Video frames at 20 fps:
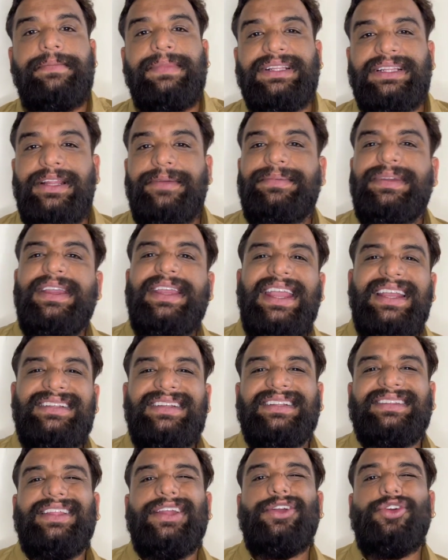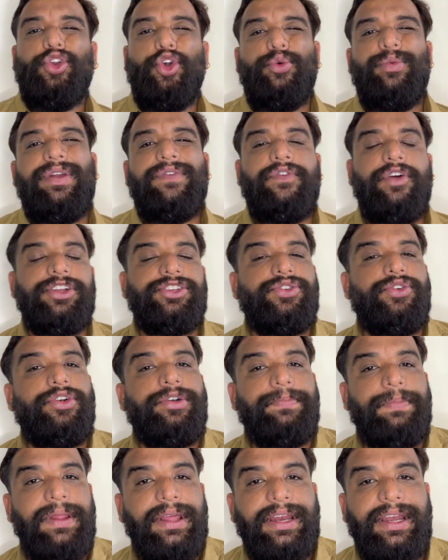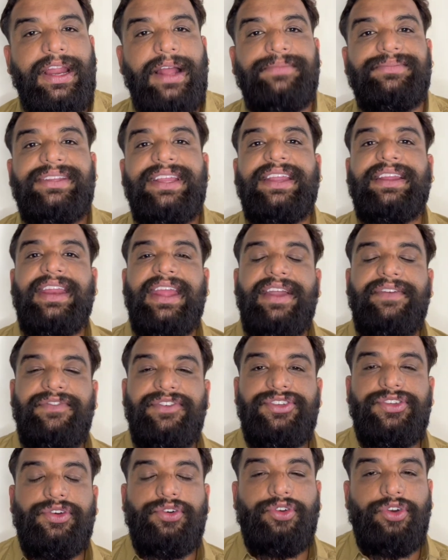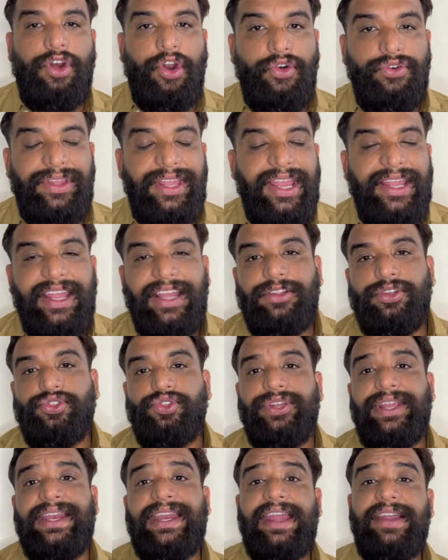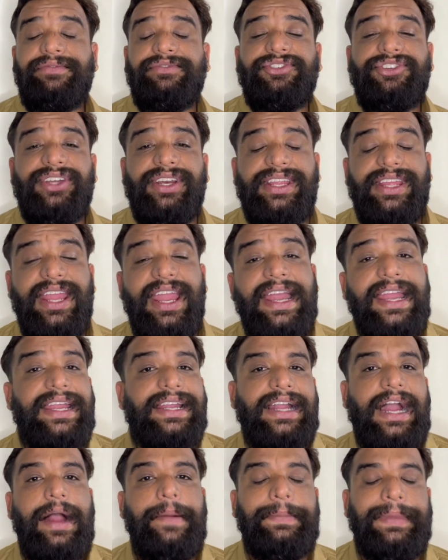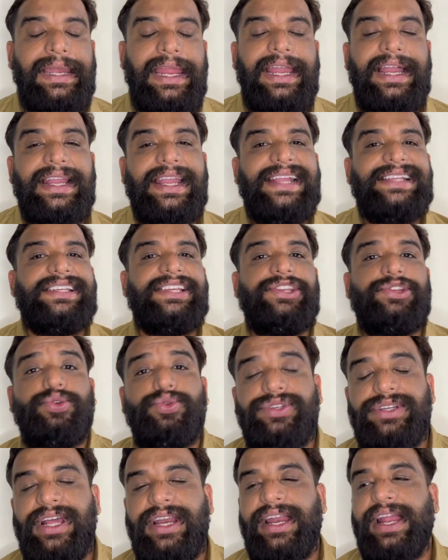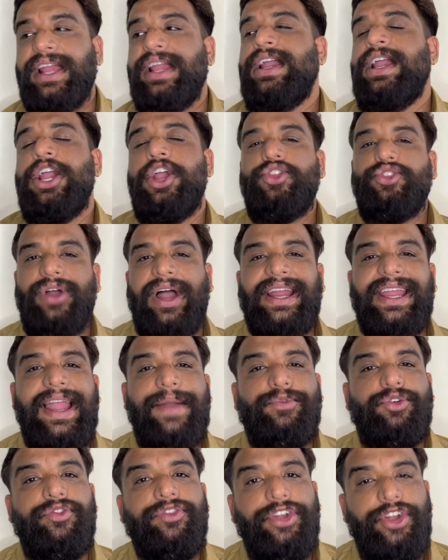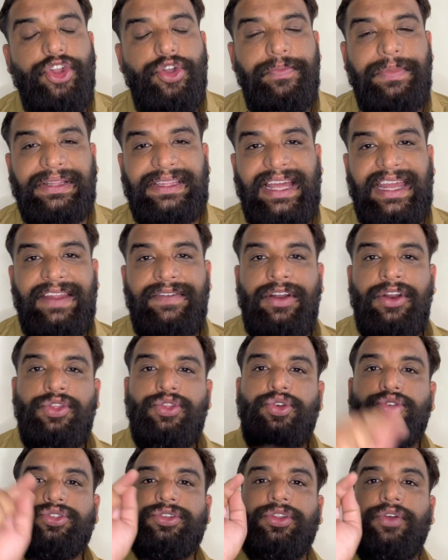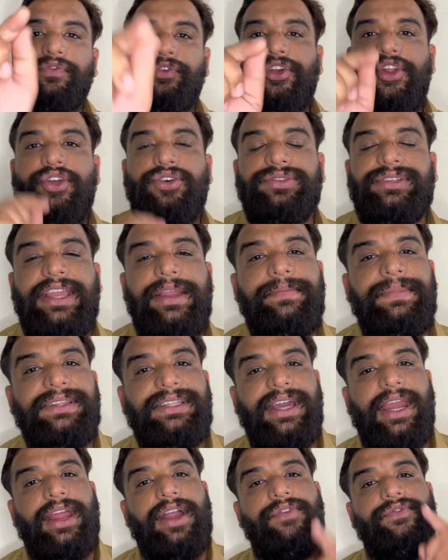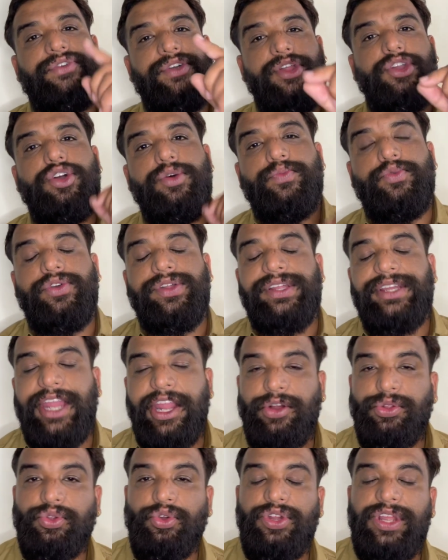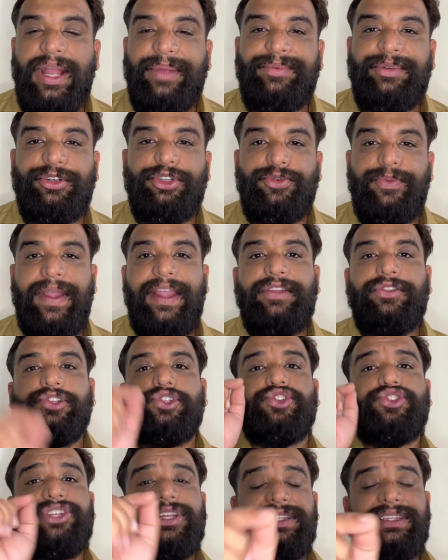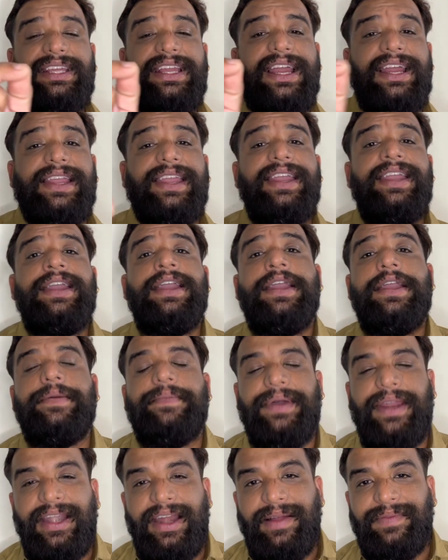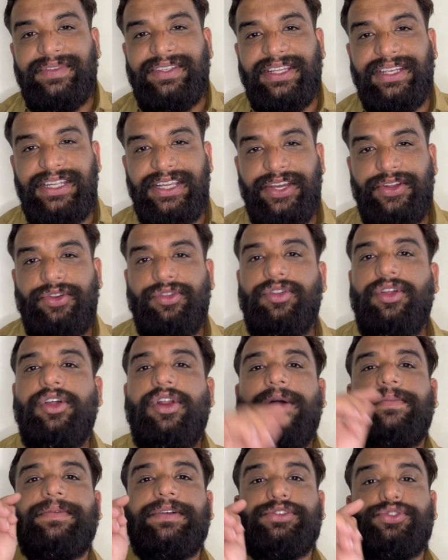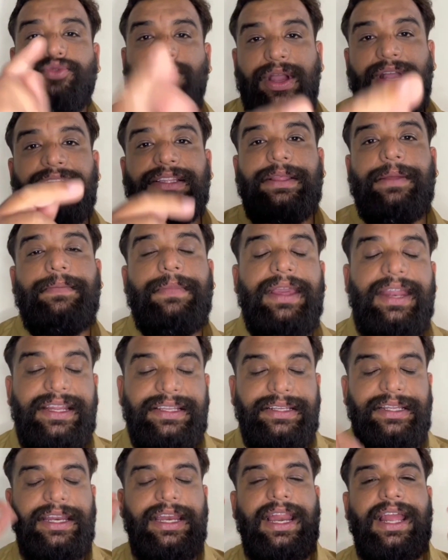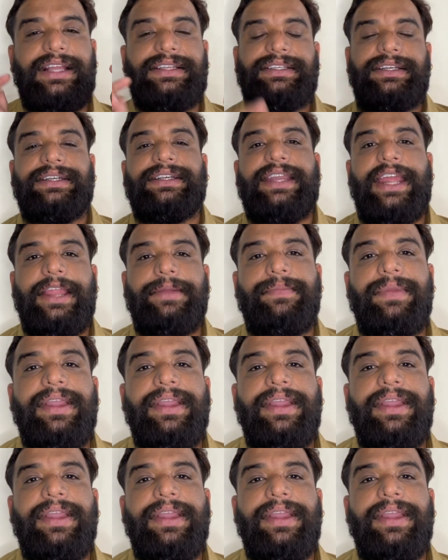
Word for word: मतलब कि कह सकते हैं ग्लोबल वॉइस नॉट प्लेयर नाम से एक नया फीचर को रोल आउट किया गया दोस्तों ये नया फीचर क्या है कहाँ मिलेगा कैसे यूज करना है तो आगे आपको वीडियो में बताने वाला हूँ दोस्तों तो वीडियो उसकी मत करेगा वीडियो पूरा देखेगा तो ये आप समझ पाएंगे दोस्तों चलते हैं आगे मेरा नाम सनी और आपका स्वागत है मेरे चैनल एसेट टेक